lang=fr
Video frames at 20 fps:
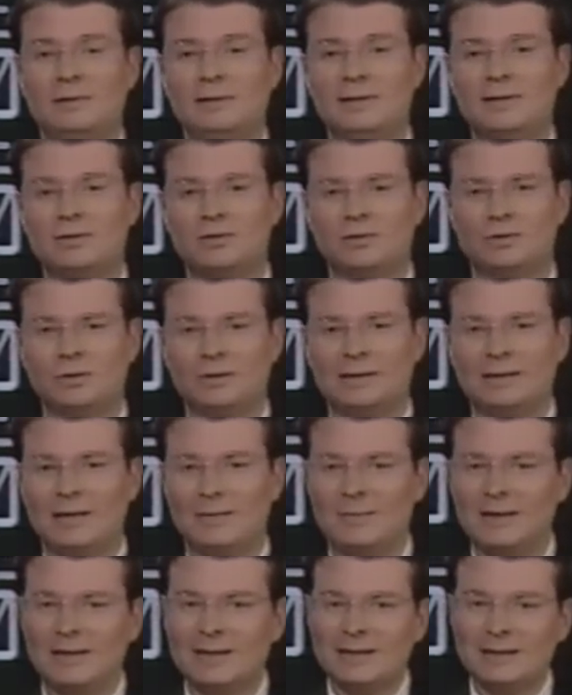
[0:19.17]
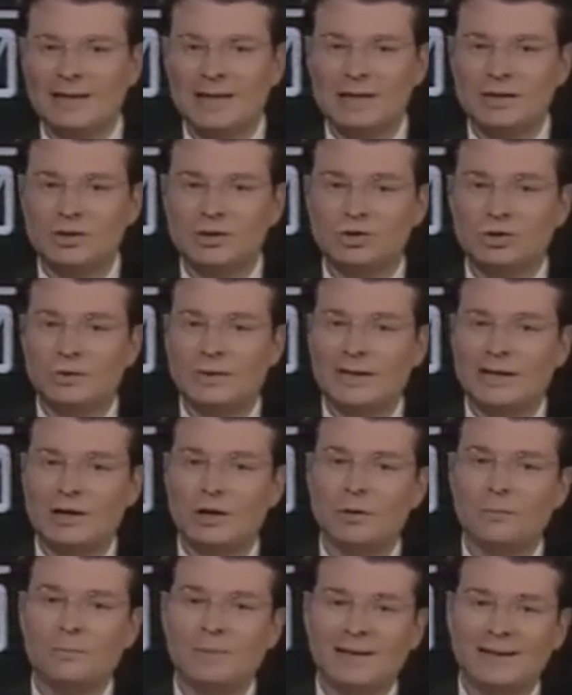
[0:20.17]
Les autorités américaines sont
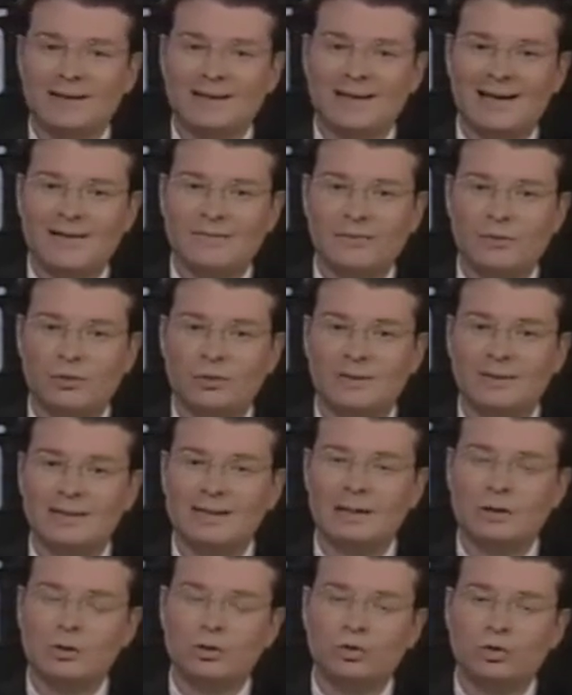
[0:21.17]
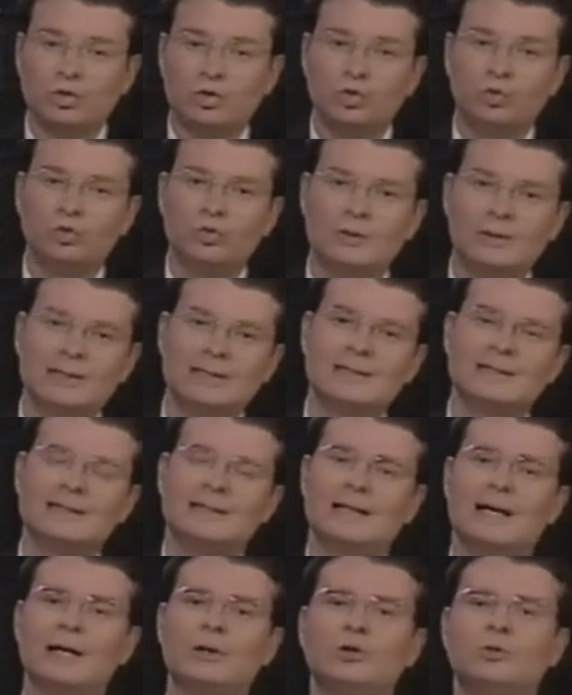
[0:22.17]
d'ailleurs prêtes à affronter tous les
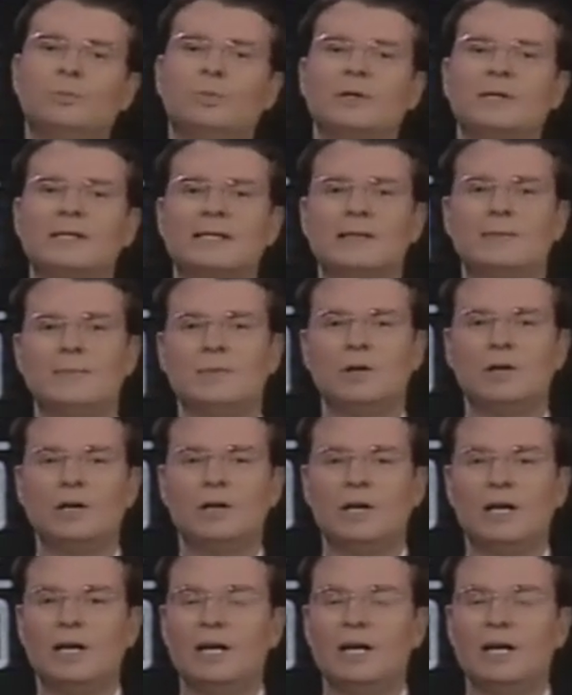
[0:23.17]
scénarios possibles.